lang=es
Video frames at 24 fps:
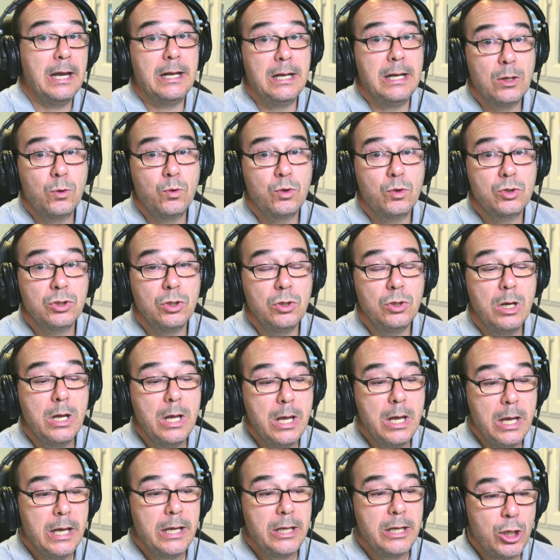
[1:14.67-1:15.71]
en el curso,
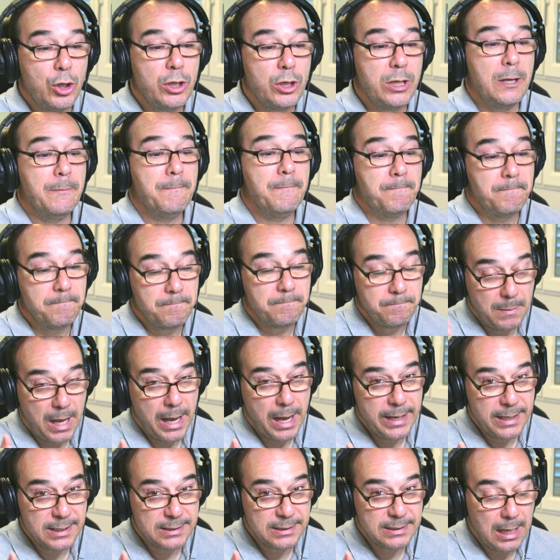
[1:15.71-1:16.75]
y oye,
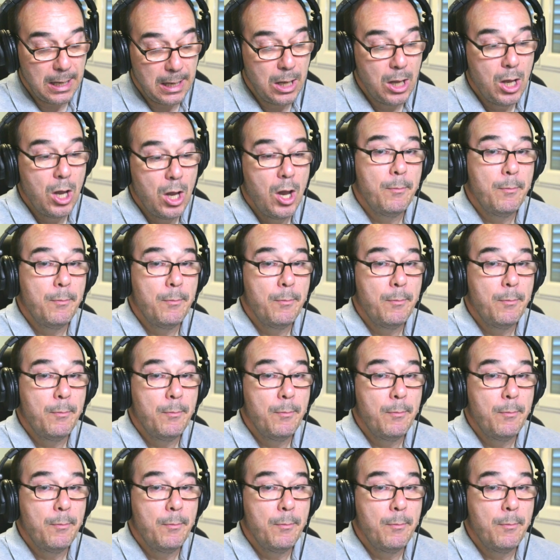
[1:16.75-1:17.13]
ahí está.